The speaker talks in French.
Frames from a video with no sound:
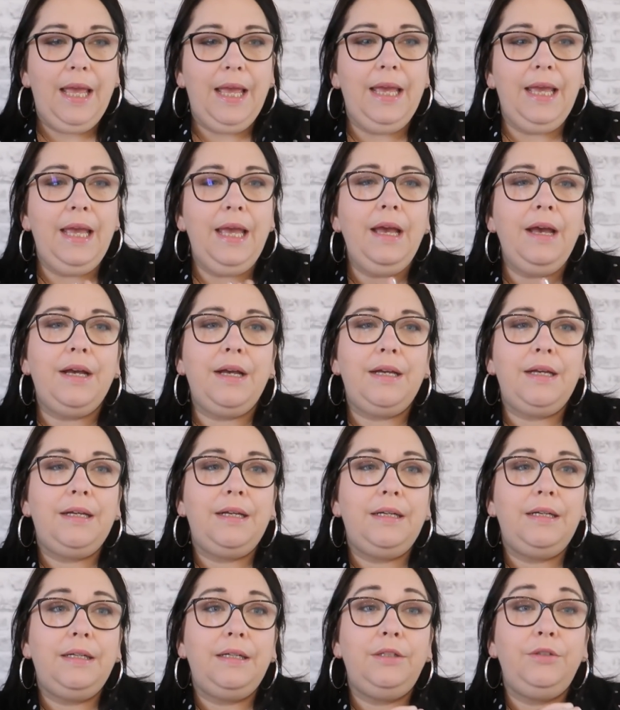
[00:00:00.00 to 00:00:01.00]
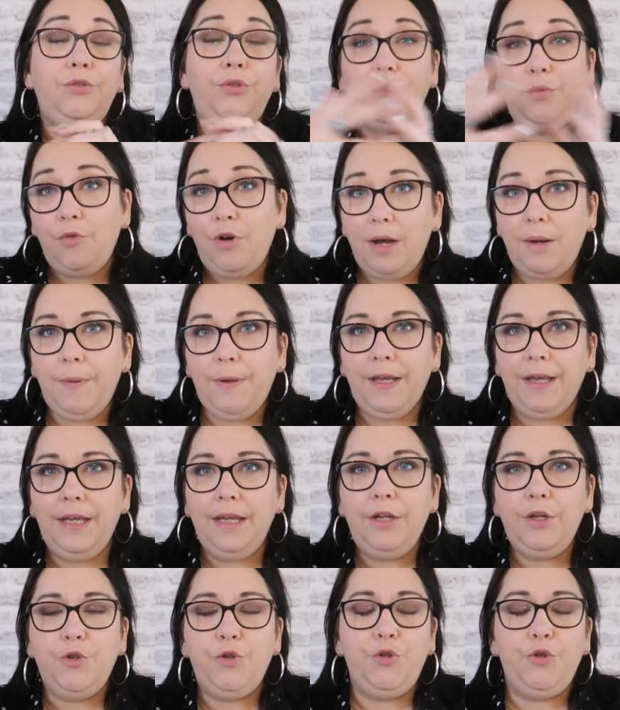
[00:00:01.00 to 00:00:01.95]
et euh, deux mois après,